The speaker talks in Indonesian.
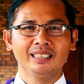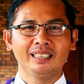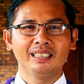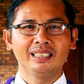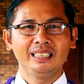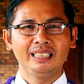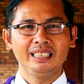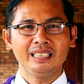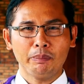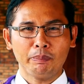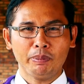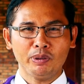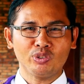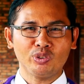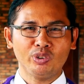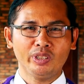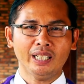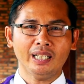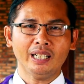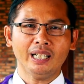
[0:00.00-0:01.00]
di
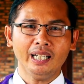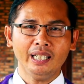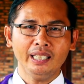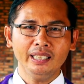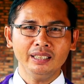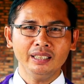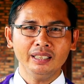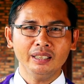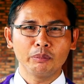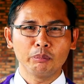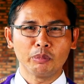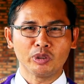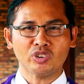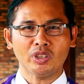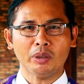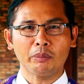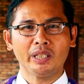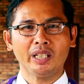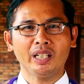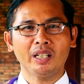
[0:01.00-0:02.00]
episode yang lain
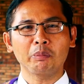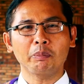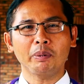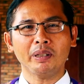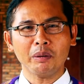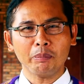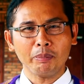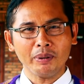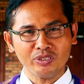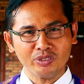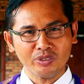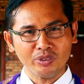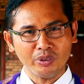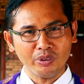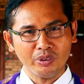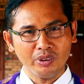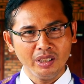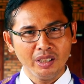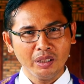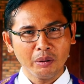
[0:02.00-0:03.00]
bersama dengan para
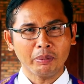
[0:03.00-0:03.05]
pastor,